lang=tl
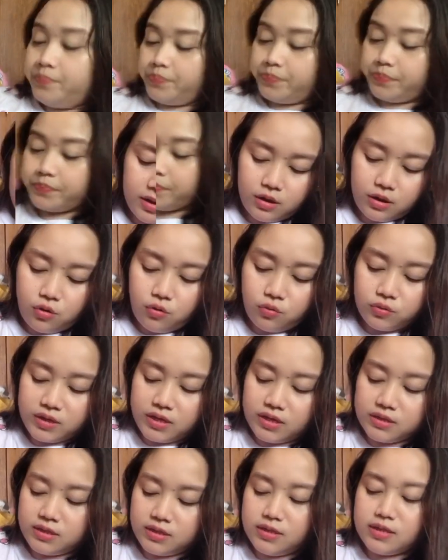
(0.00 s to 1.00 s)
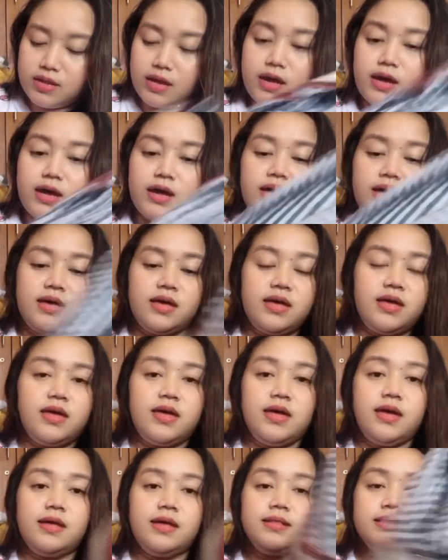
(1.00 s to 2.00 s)
Hello Kitty na
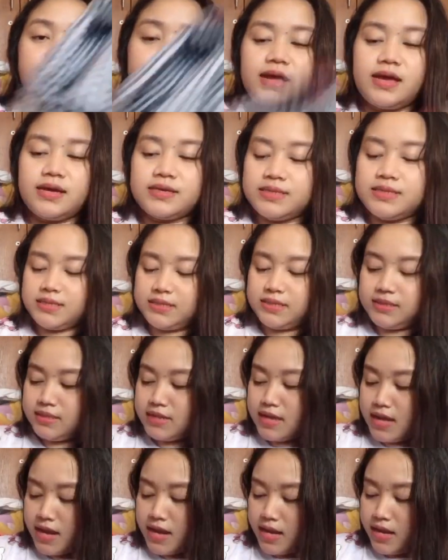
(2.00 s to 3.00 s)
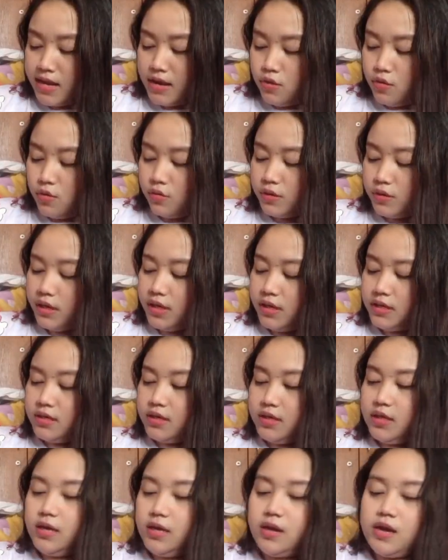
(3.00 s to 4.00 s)
dress na Hello
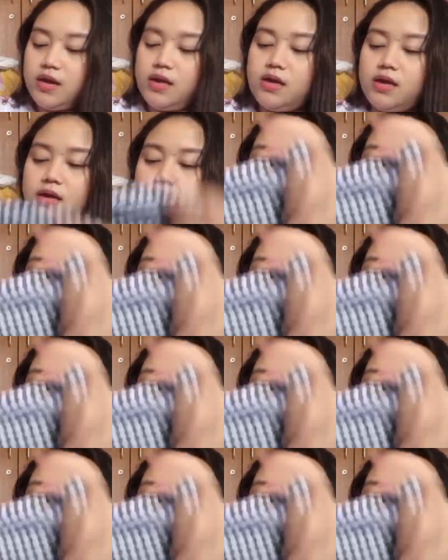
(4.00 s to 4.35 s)
Kitty. Ayan.